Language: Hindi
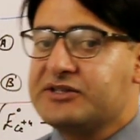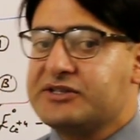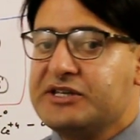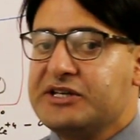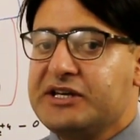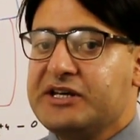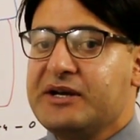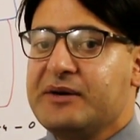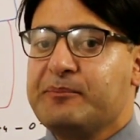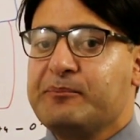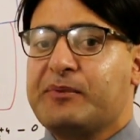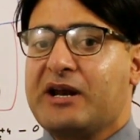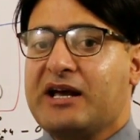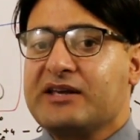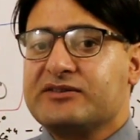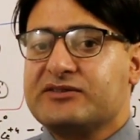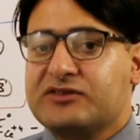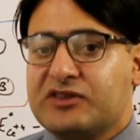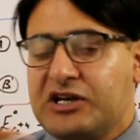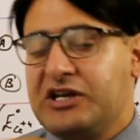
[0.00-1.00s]
सीरियम
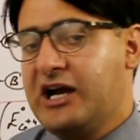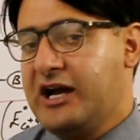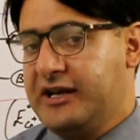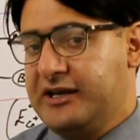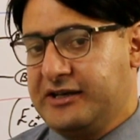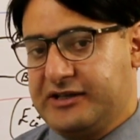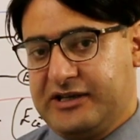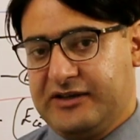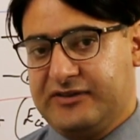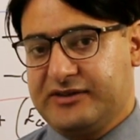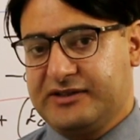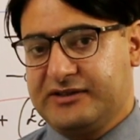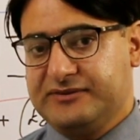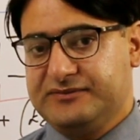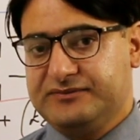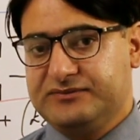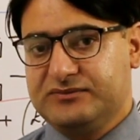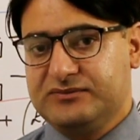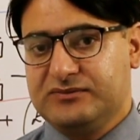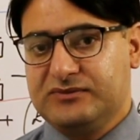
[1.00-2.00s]
प्लस थ्री आयन के
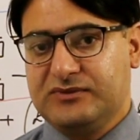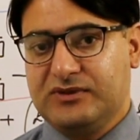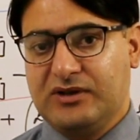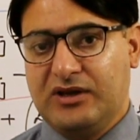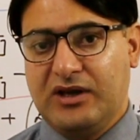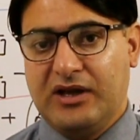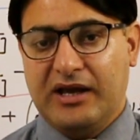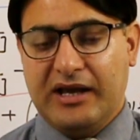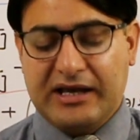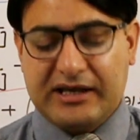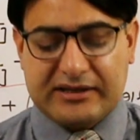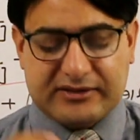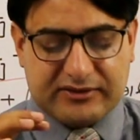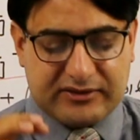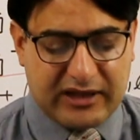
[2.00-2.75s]
अंदर इस